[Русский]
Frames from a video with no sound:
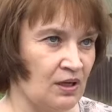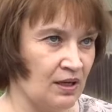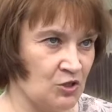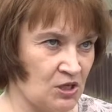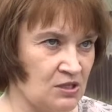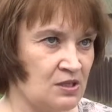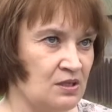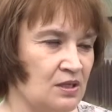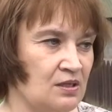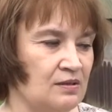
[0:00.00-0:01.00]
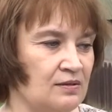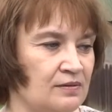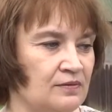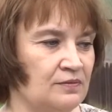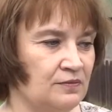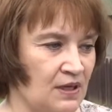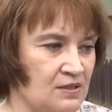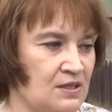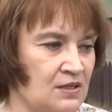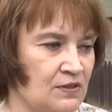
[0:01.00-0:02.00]
окончательные э, в
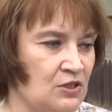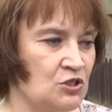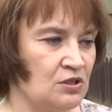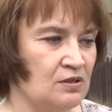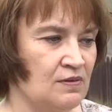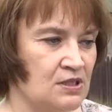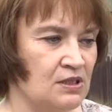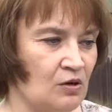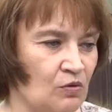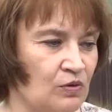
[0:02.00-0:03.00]
конце 2022